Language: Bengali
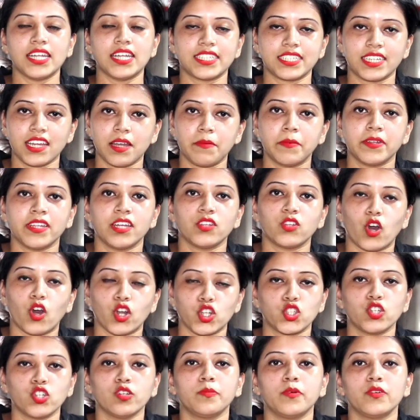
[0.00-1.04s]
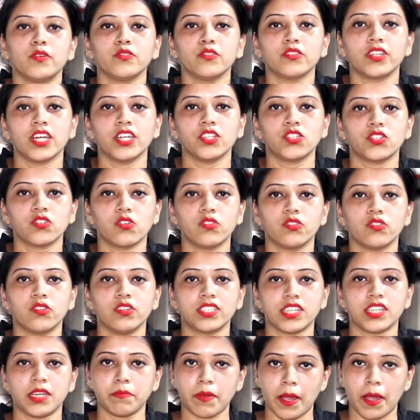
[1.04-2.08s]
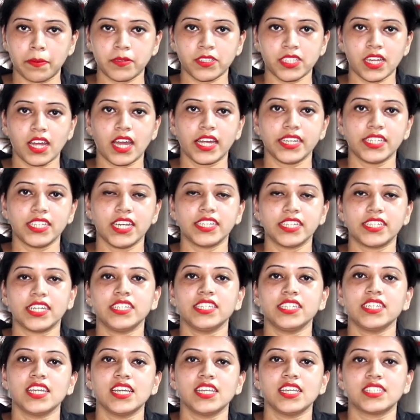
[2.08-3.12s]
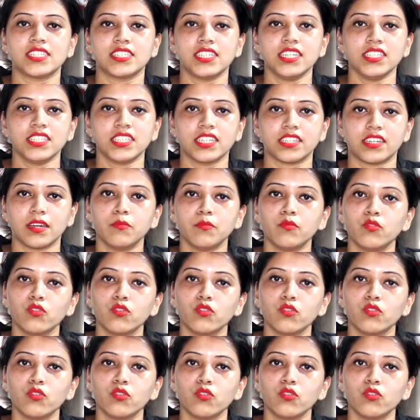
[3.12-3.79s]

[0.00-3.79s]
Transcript: আজকে আমাদের দর্শক বন্ধুদের জন্য যে ব্যবসা আইডিয়াটা নিয়ে এসেছি সেটা